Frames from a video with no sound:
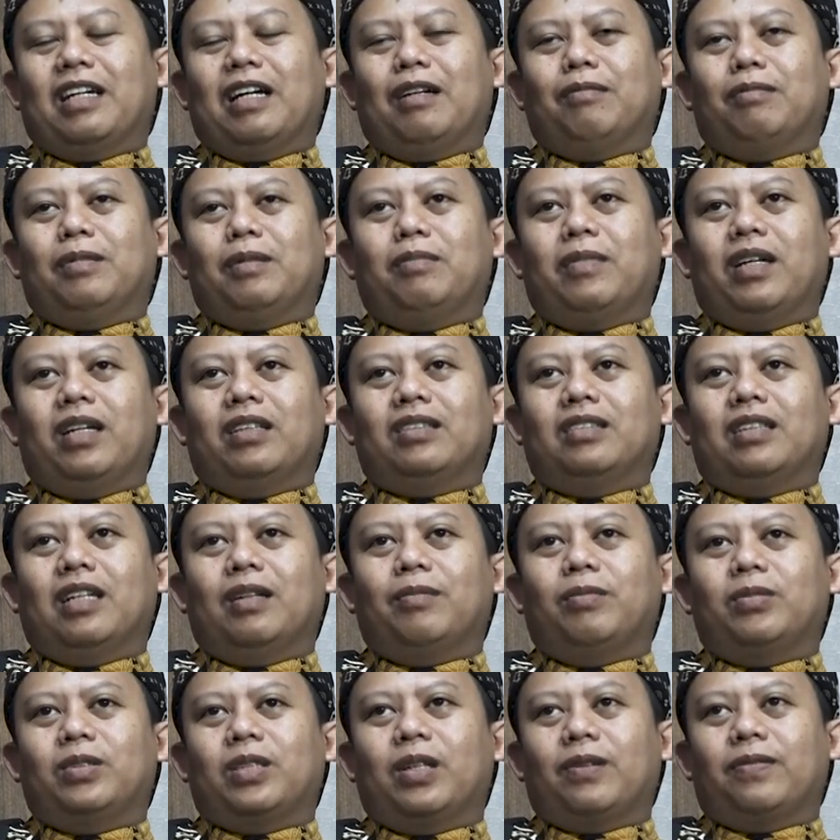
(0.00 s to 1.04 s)
apa
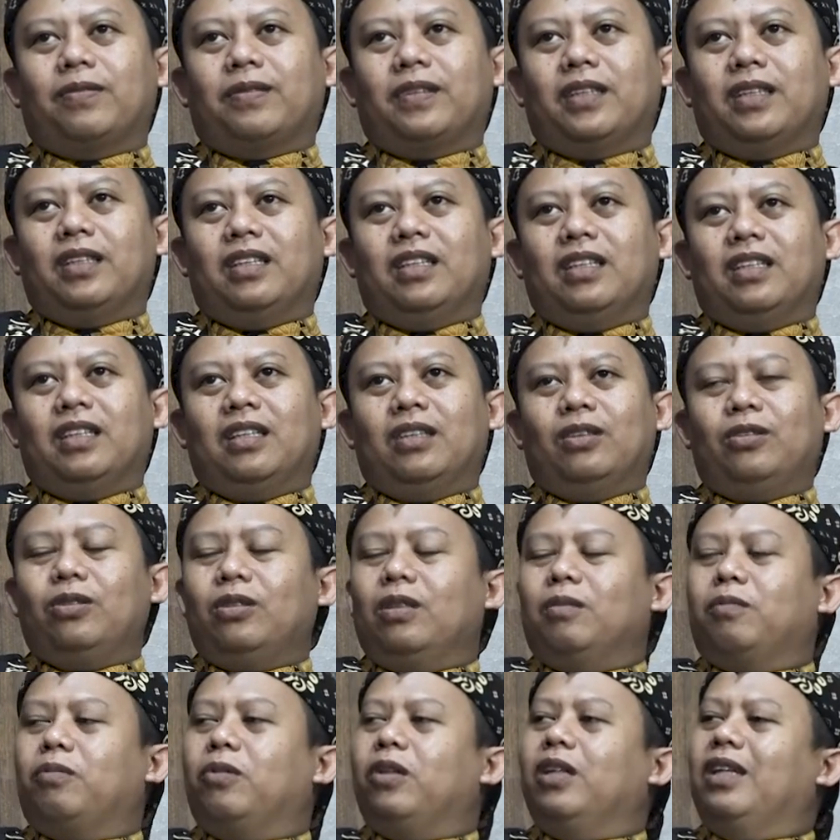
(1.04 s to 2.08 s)
mazhab Syafi'i ini. Tuh
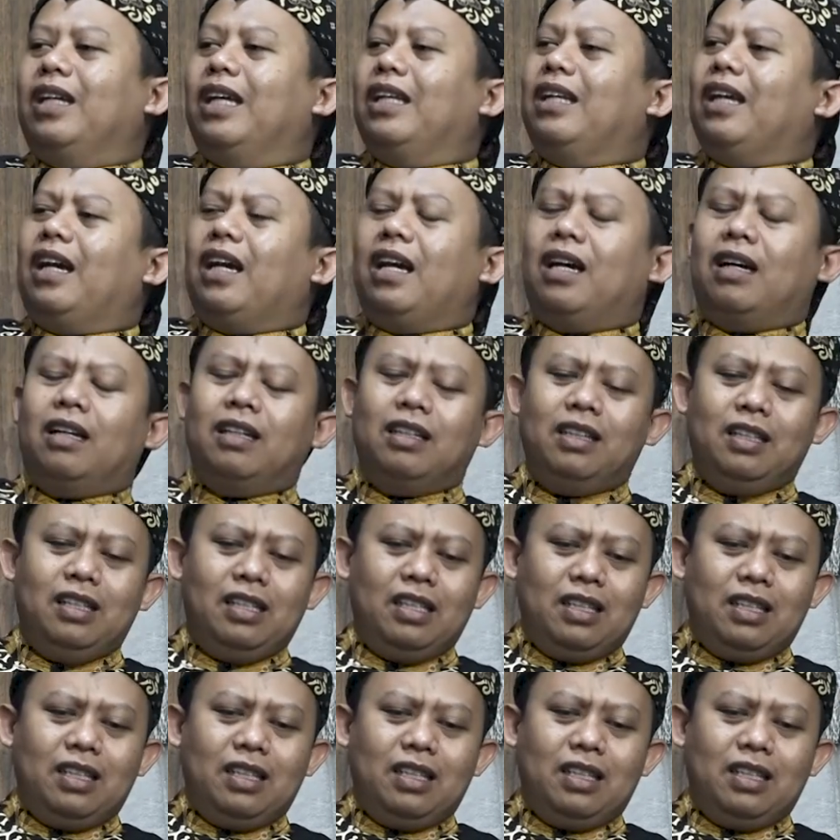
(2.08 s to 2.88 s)
poin aja, Kang.